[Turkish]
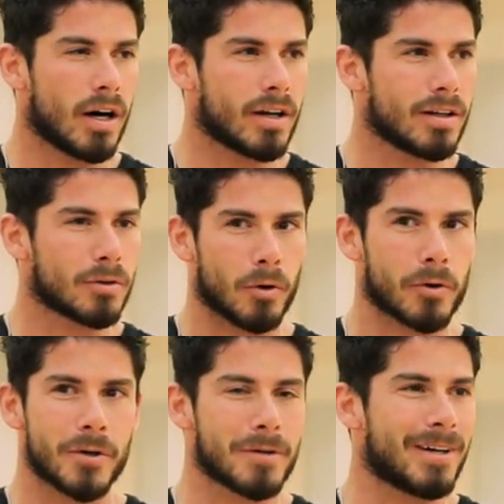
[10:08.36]
hani
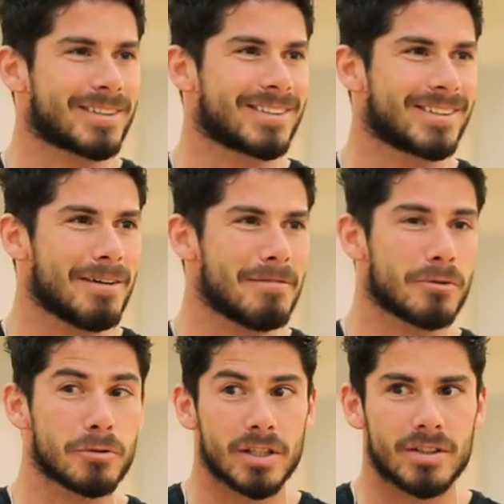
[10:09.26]
korkuyorum aslında ama
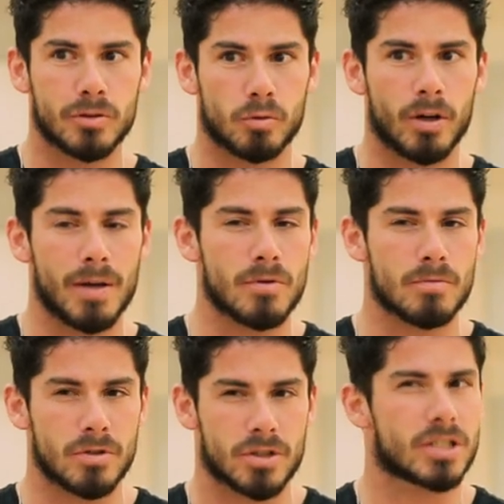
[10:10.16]
onu yedir
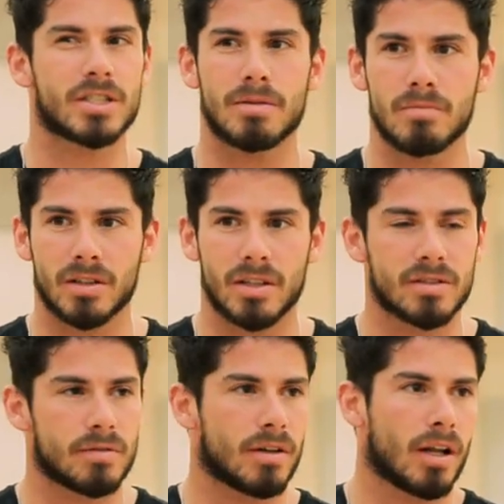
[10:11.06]
söylemiyordum. Çıkacağım ben
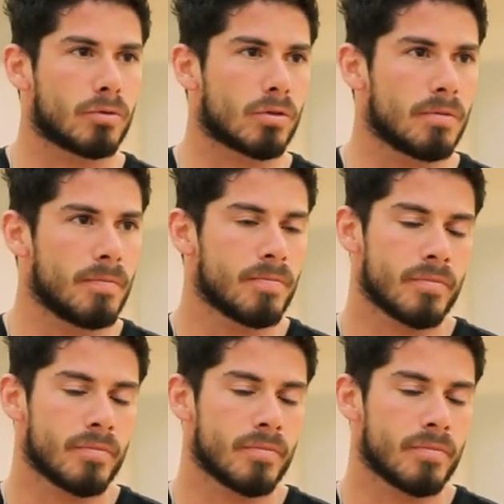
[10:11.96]
denize falan diyordum.